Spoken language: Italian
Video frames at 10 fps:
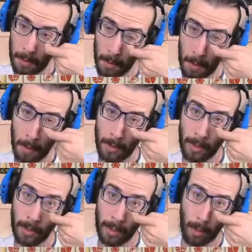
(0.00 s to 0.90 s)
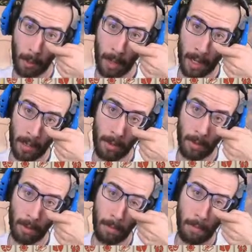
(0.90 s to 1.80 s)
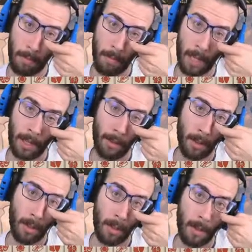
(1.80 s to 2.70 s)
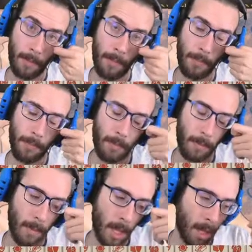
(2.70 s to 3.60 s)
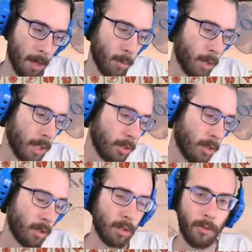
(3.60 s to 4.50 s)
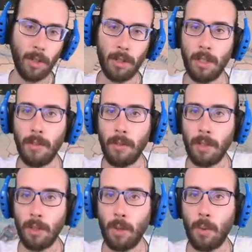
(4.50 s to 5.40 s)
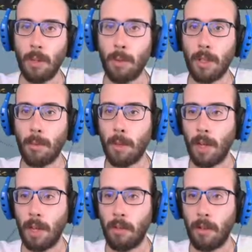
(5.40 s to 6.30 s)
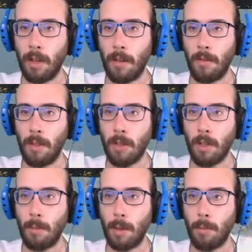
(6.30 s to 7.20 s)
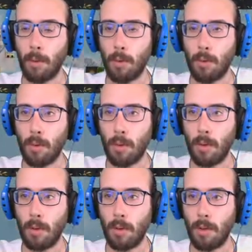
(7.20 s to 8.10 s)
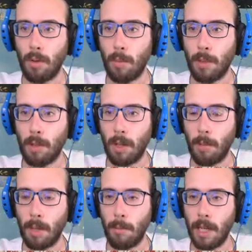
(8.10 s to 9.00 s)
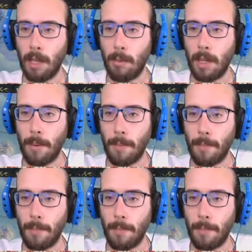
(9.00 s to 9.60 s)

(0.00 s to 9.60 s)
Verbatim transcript: Eh, 64. Hai voglia. Più che altro le nostre forze di invasione quali potrebbero essere, visto che abbiamo un po' tutto occupato là per i barbari.